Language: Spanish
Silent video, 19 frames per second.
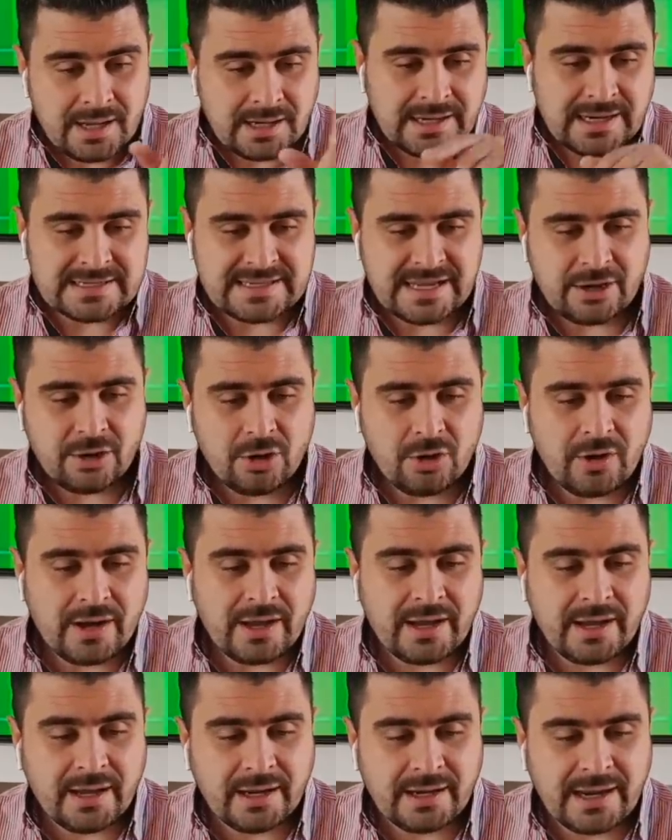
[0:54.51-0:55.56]
Les dejo
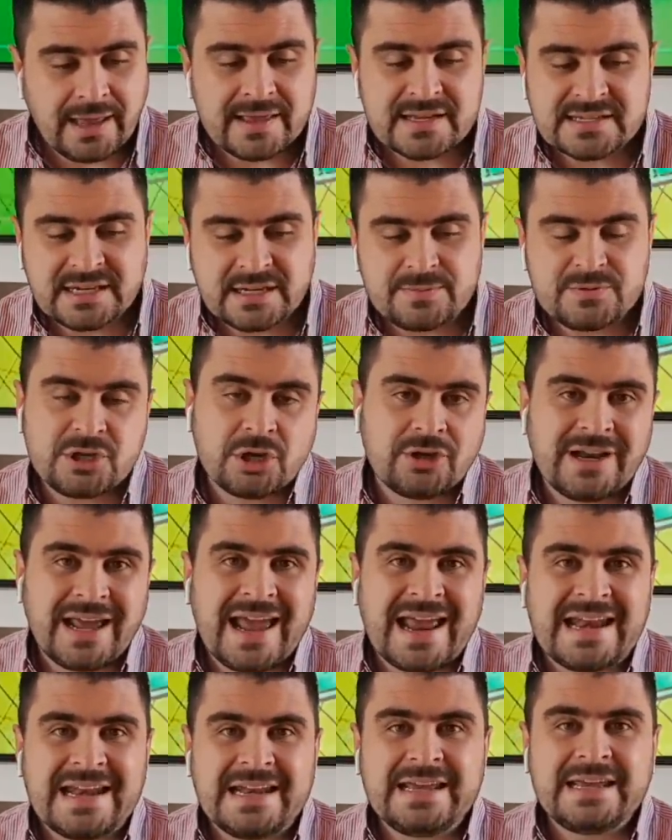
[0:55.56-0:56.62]
eh, en la descripción
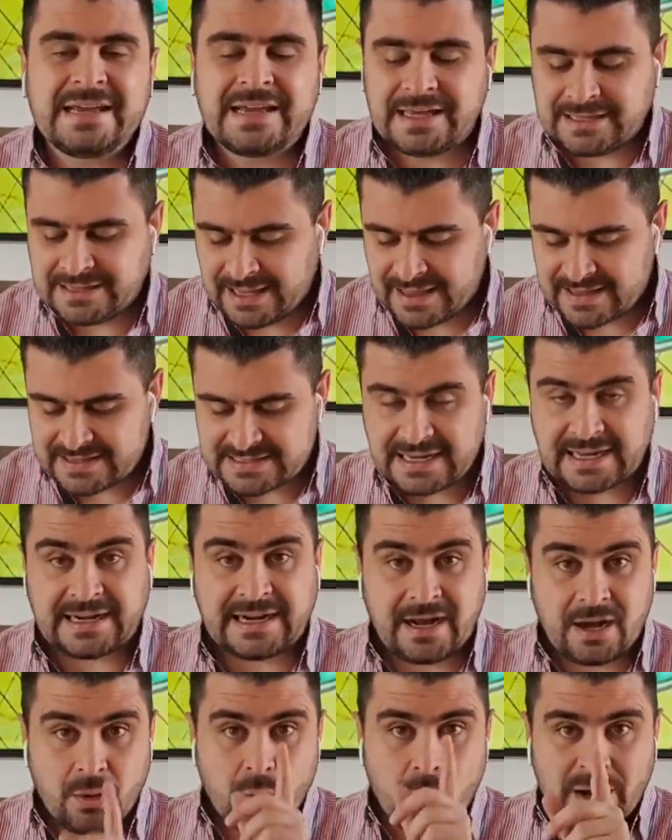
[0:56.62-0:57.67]
el link de
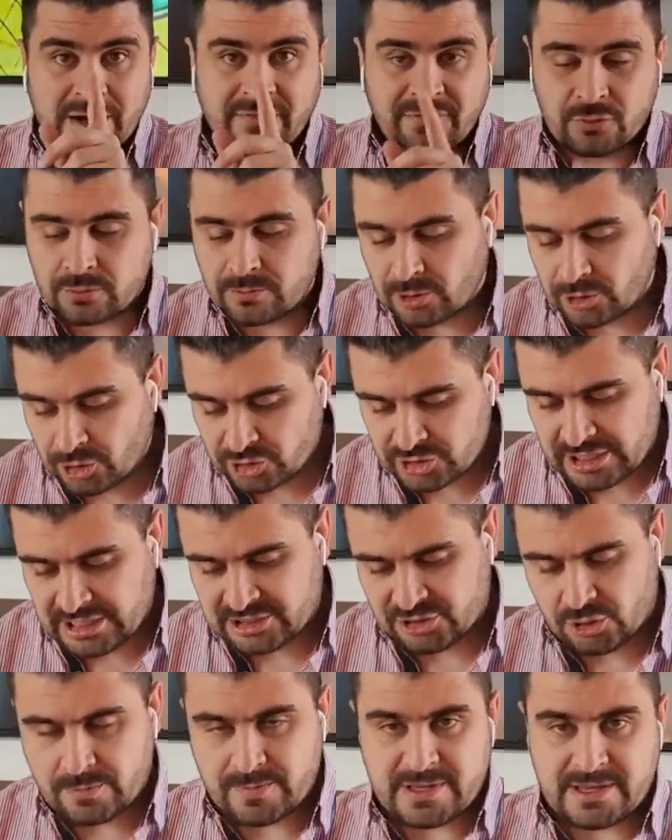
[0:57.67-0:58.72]
descarga. One Football, no se
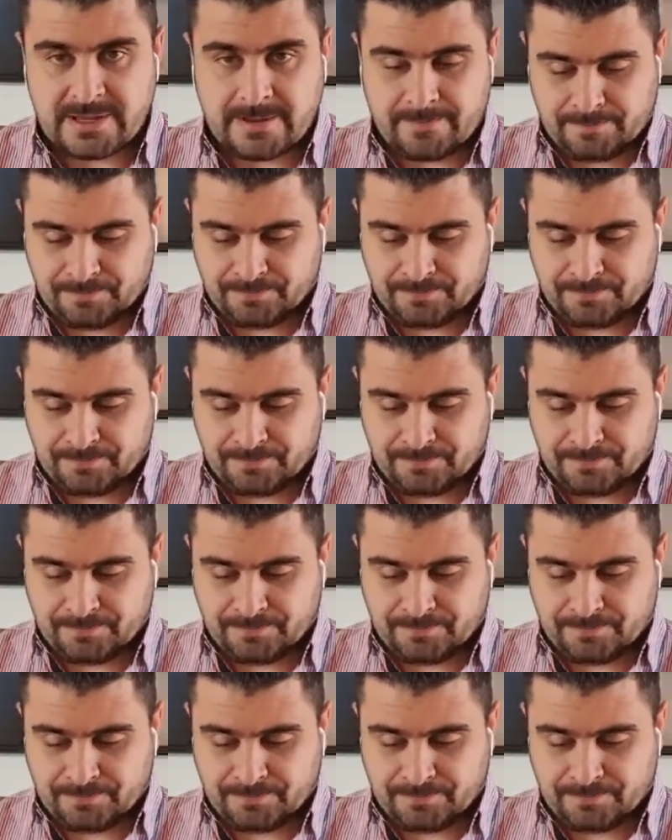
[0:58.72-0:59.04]
les olvide.